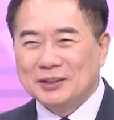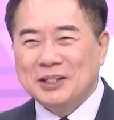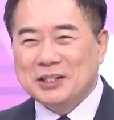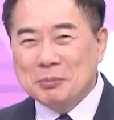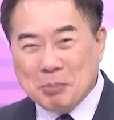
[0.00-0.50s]

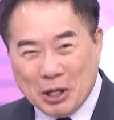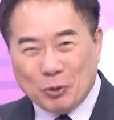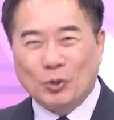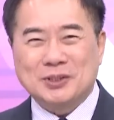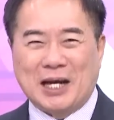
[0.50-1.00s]
你跟美
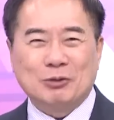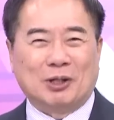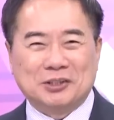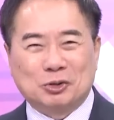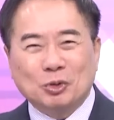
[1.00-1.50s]
国财
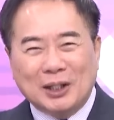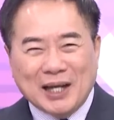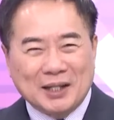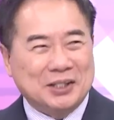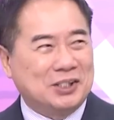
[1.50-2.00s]
团是对
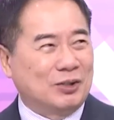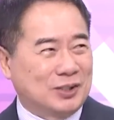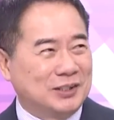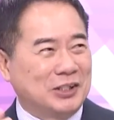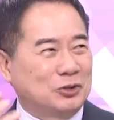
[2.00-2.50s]
抗的角
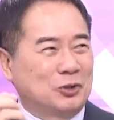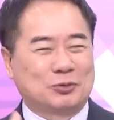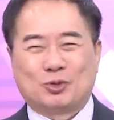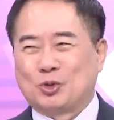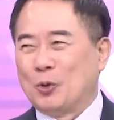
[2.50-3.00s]
色，叫
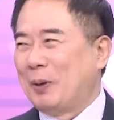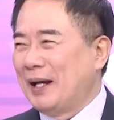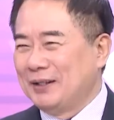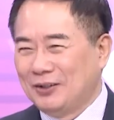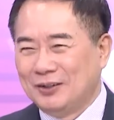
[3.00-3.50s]
做左
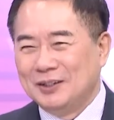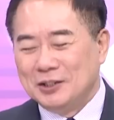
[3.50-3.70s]
派哦。